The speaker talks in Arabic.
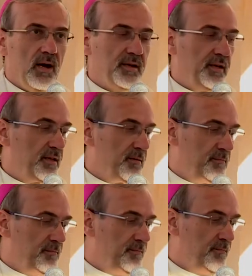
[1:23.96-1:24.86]
في القدس
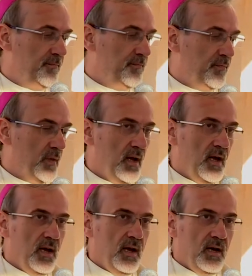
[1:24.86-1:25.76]
رئيس
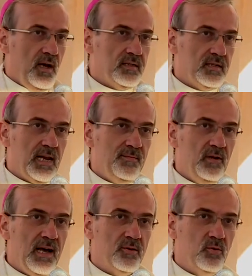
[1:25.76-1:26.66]
الأساقفة بيير
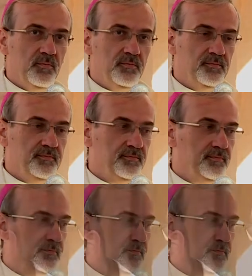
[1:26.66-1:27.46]
باتيستا بيتسبالا